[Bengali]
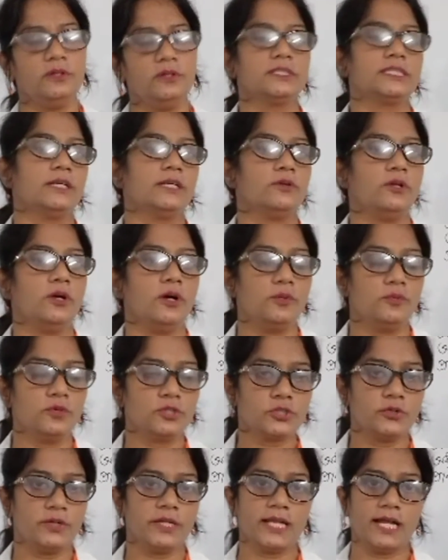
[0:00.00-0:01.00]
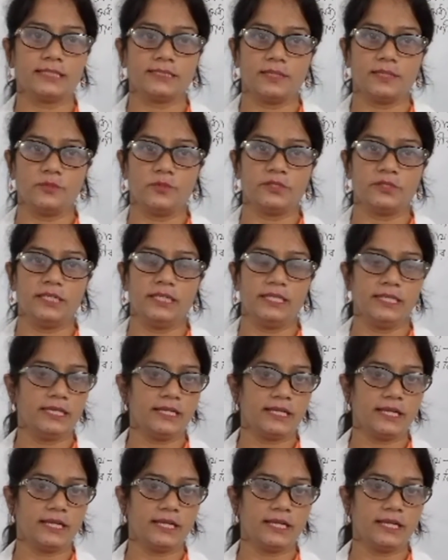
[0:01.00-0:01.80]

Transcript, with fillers: সেগুলো অবশ্যই খাতার মধ্যে লিখে